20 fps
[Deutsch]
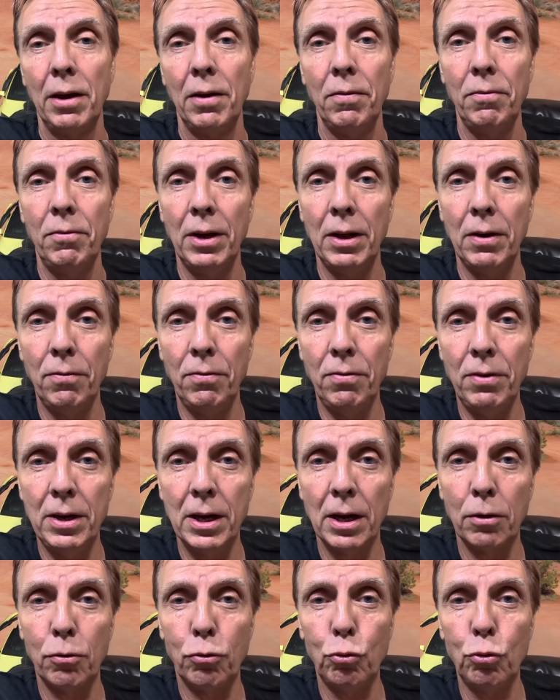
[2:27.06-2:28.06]
wenn
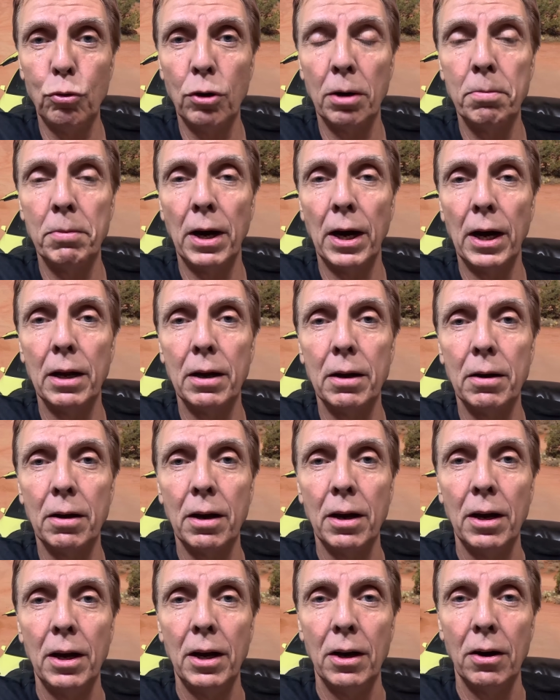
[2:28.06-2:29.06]
wir Touren machen,
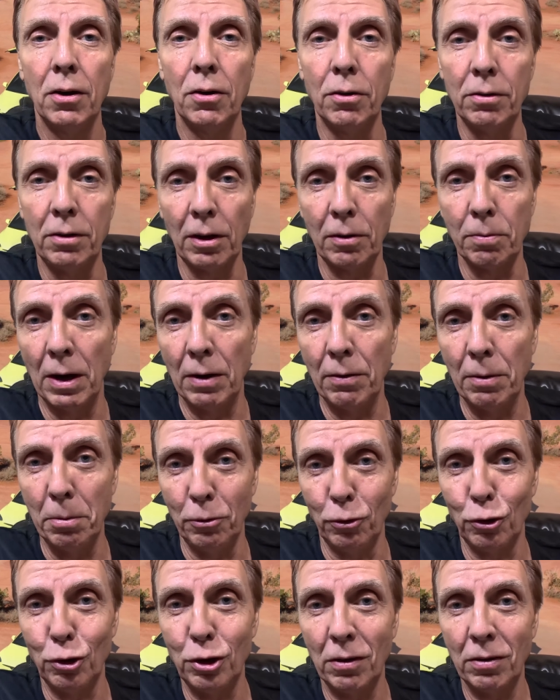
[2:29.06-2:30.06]
und das machen wir
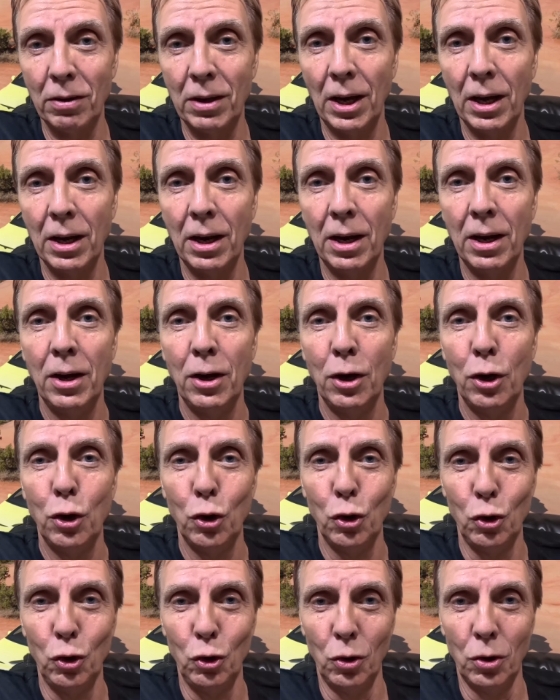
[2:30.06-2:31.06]
besonders gerne,
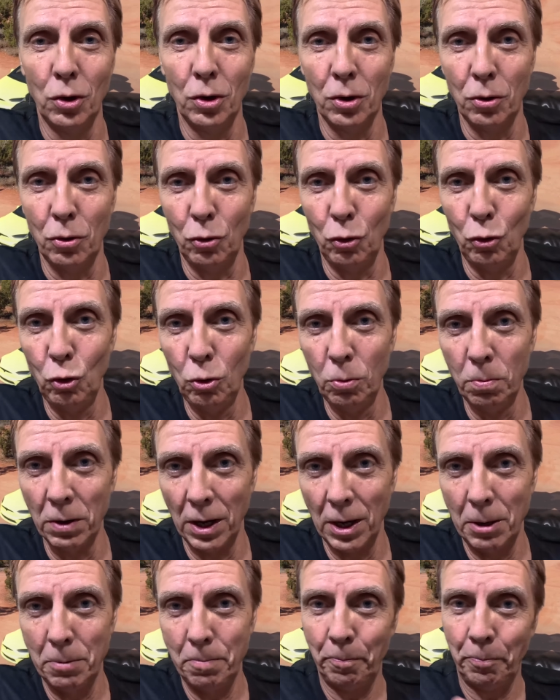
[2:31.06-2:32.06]
äh,
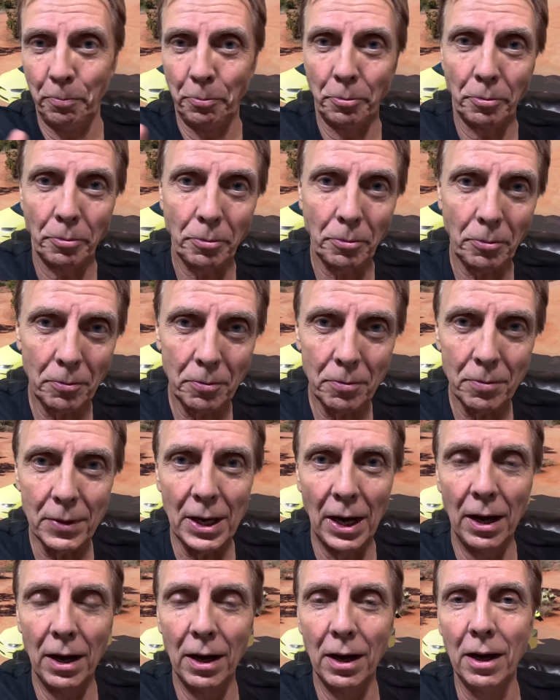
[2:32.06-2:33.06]
über,
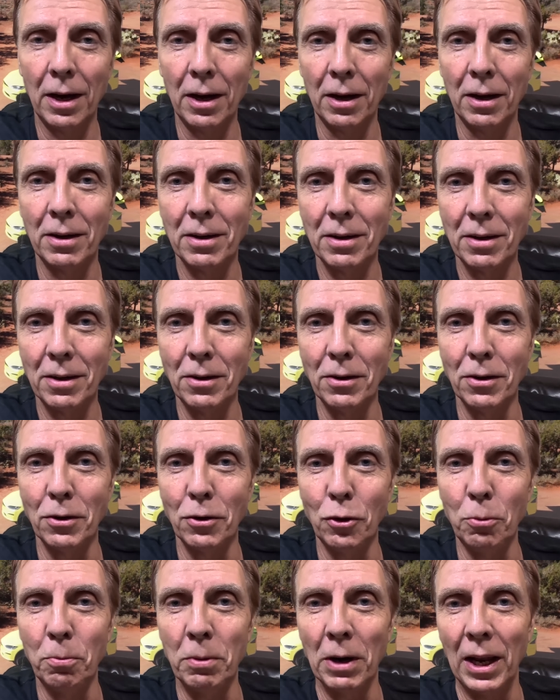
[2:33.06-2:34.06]
äh,
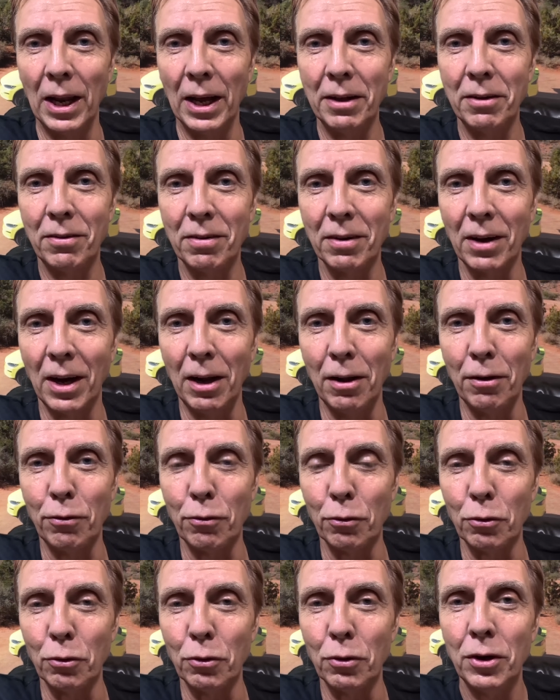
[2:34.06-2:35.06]
äh, über Land,
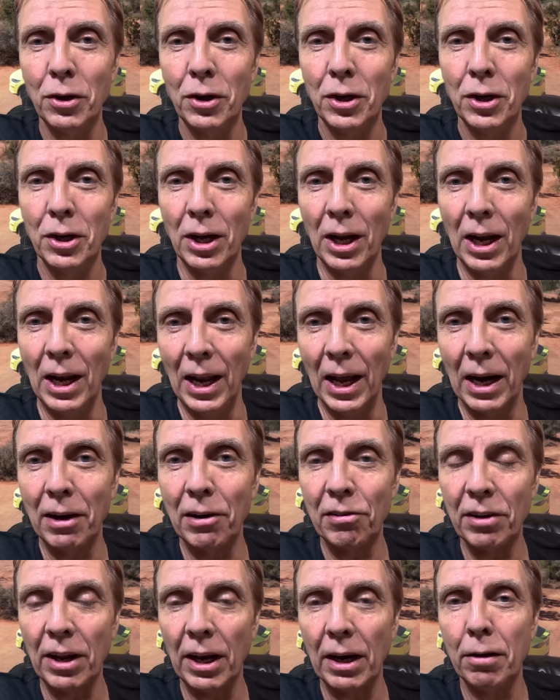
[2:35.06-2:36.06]
also lange
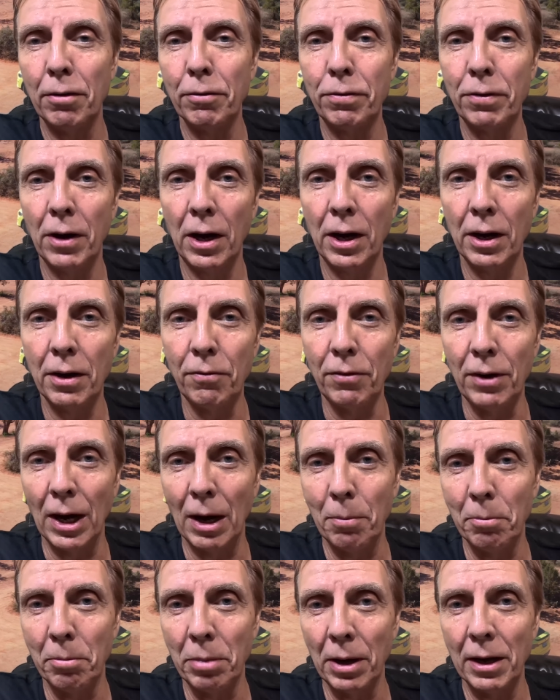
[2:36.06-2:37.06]
Strecken fahren. Wir
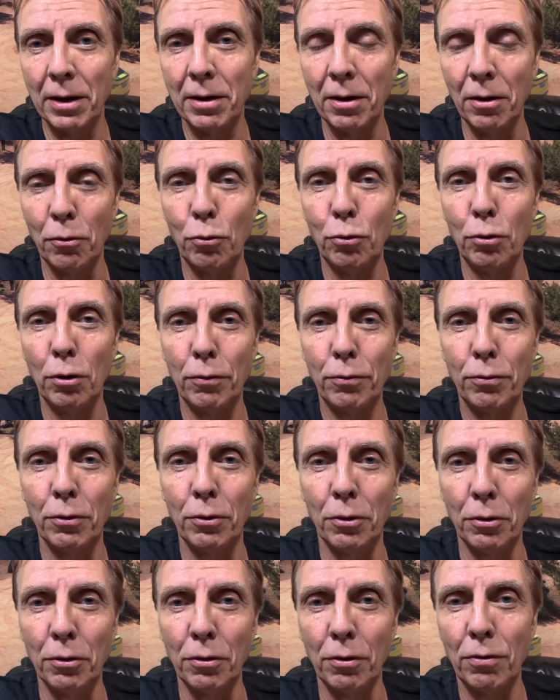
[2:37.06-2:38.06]
haben bald eine Tour für
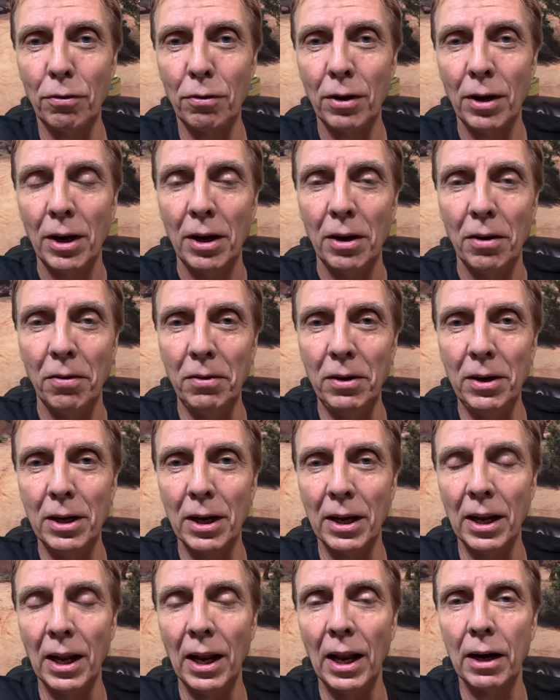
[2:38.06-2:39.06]
uns, wieder
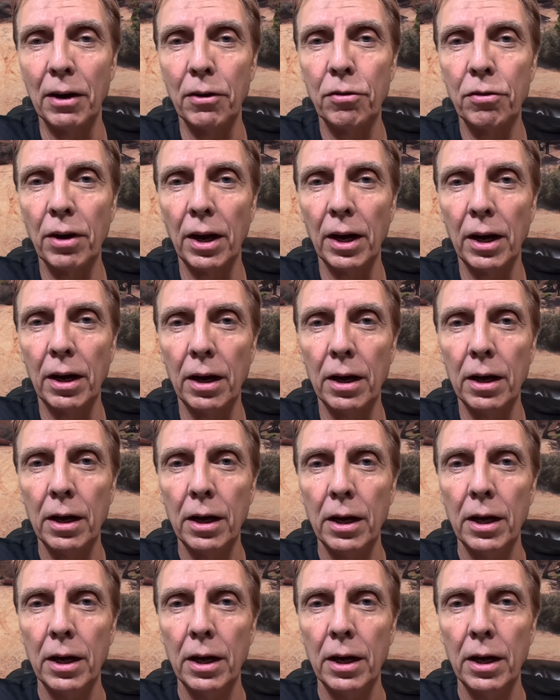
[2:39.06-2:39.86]
eine lange Strecke.